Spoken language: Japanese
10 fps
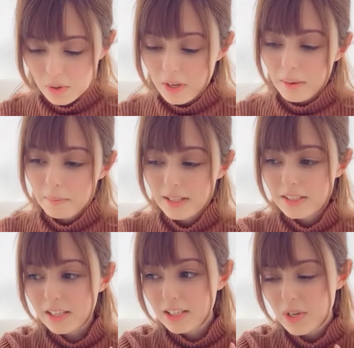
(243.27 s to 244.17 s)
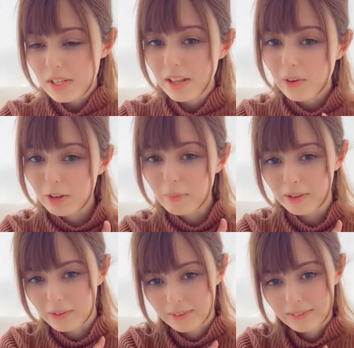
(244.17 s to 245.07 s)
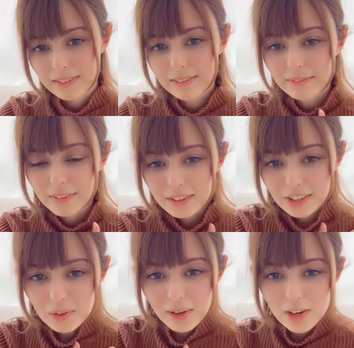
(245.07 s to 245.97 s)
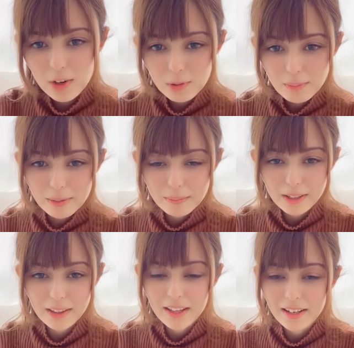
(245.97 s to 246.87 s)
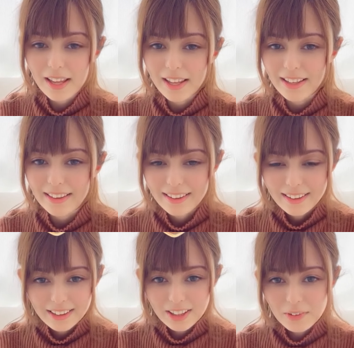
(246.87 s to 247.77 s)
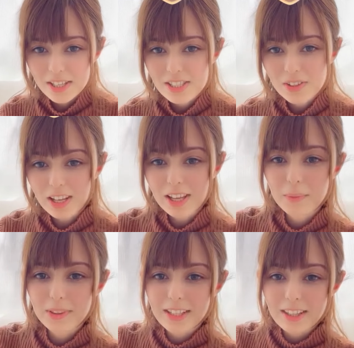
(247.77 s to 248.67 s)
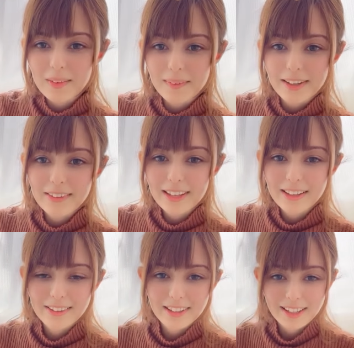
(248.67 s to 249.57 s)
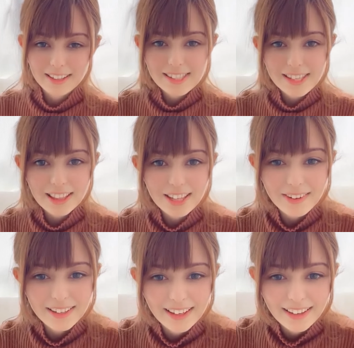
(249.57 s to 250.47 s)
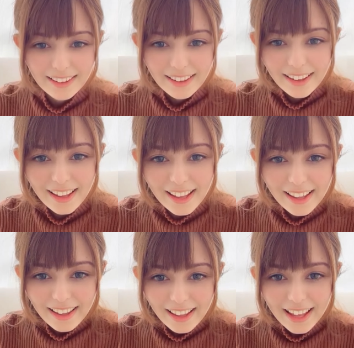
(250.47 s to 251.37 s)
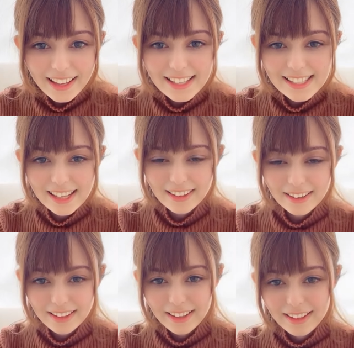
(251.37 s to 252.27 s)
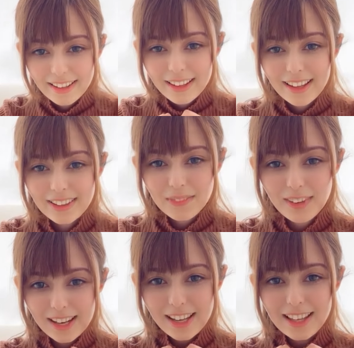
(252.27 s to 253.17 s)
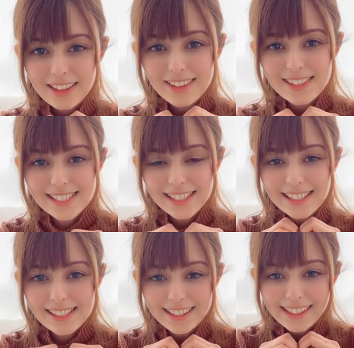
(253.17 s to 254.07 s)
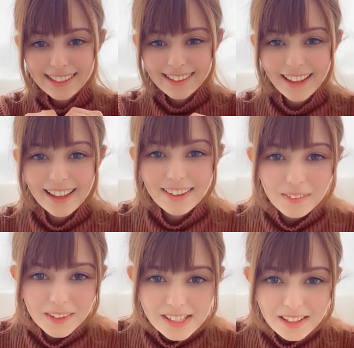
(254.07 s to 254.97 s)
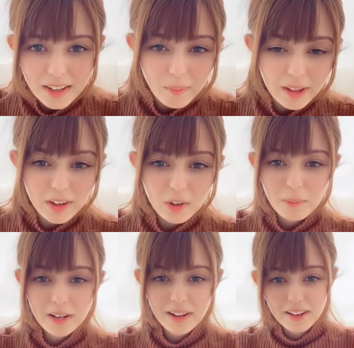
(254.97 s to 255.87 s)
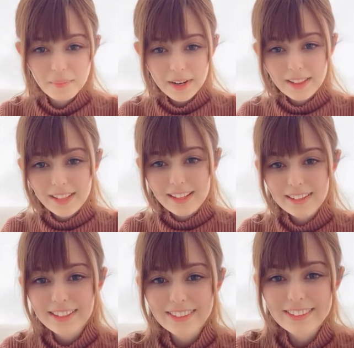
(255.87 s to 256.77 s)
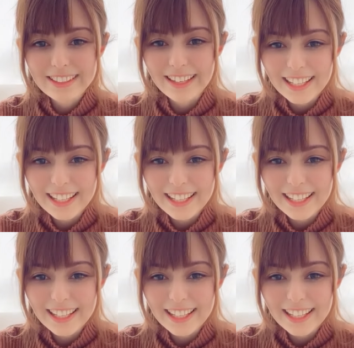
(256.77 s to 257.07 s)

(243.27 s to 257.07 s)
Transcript: ないようにしたいけど絶対に風邪ひきます待機中はダウンの中に防寒ベスト着ると背中が高かい確かになんかねあれ買うんだあのマグマっていうねあちちーな回路を買いますあラジさんバラありがとう